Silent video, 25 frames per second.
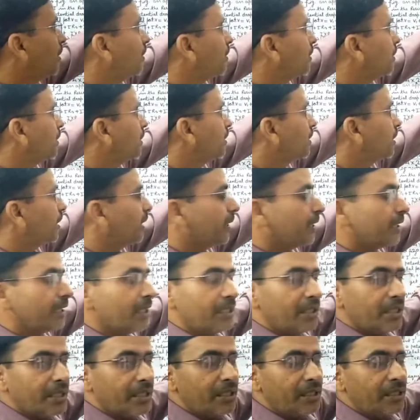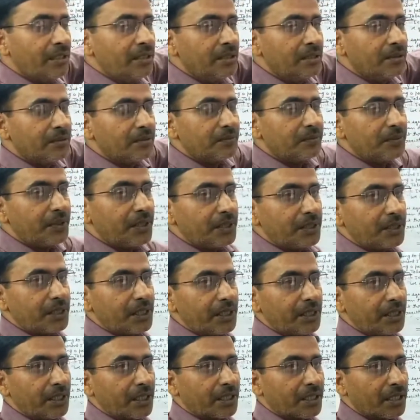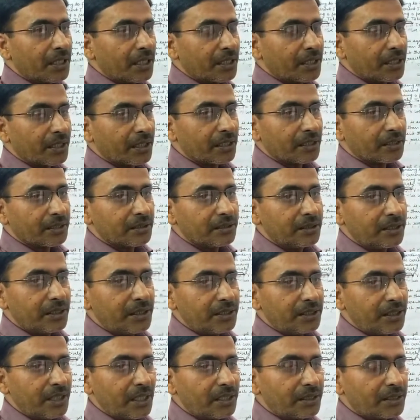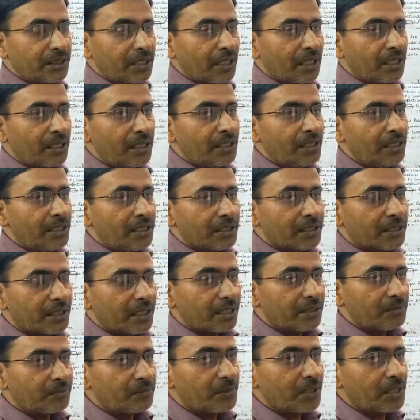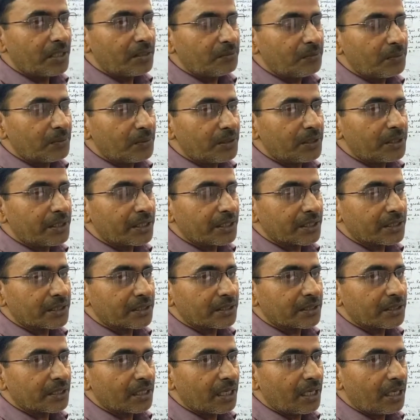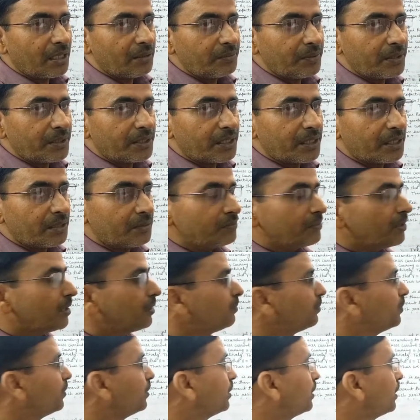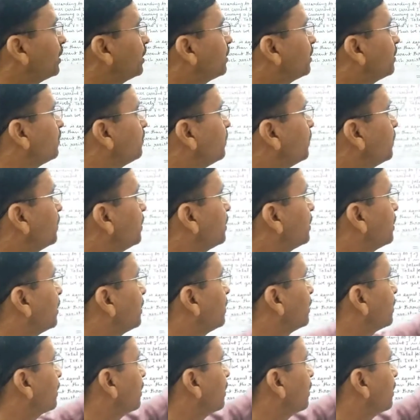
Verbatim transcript: तीसरे के लिए V3 रखा गया दीज आर द टर्मिनल वोल्टेज अब ये टर्मिनल वोल्टेज की पोजीशंस क्या